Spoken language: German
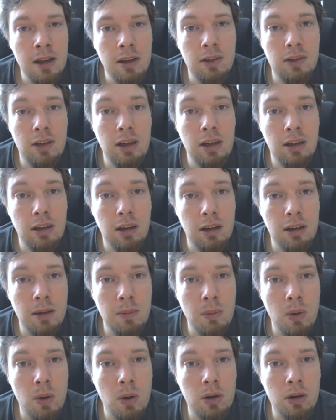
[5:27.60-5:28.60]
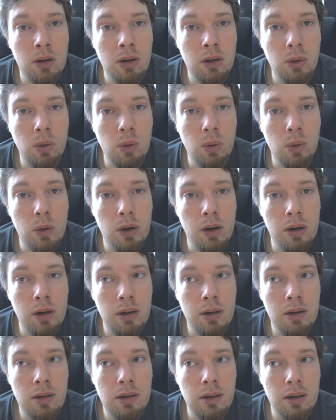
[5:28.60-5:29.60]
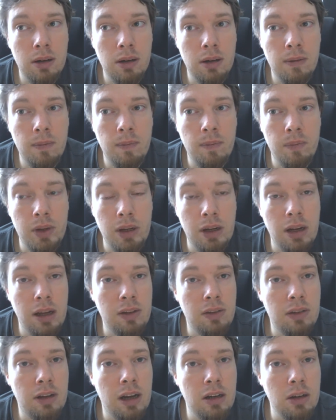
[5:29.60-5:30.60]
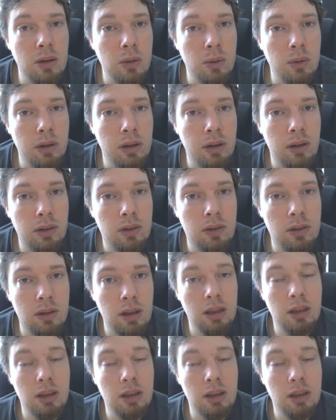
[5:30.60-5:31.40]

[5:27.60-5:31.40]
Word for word: Seht ihr dann ja morgen. Und ähm, die nächste Änderung ist,